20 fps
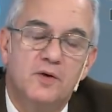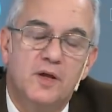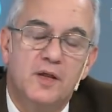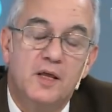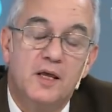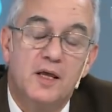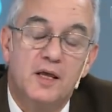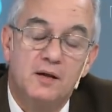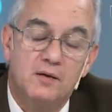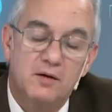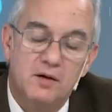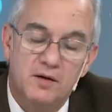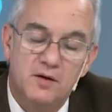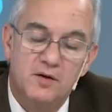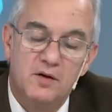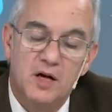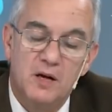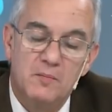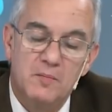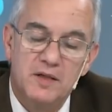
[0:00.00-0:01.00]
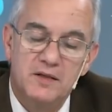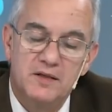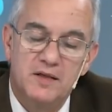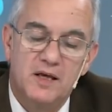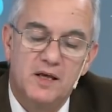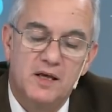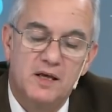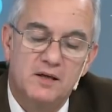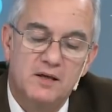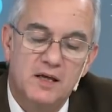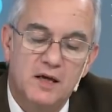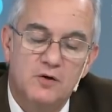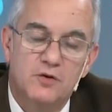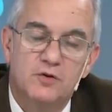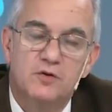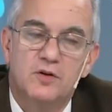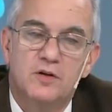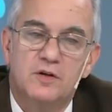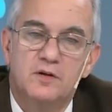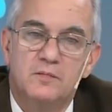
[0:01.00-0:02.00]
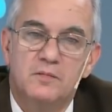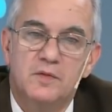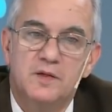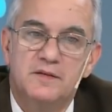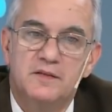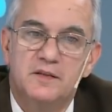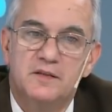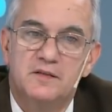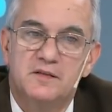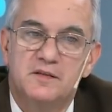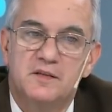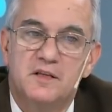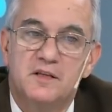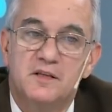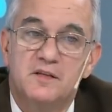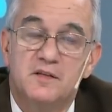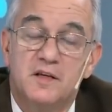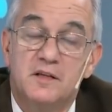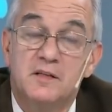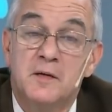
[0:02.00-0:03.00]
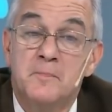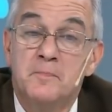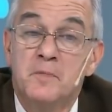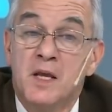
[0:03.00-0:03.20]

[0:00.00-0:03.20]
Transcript: del Río de la Plata, en agosto de 1776.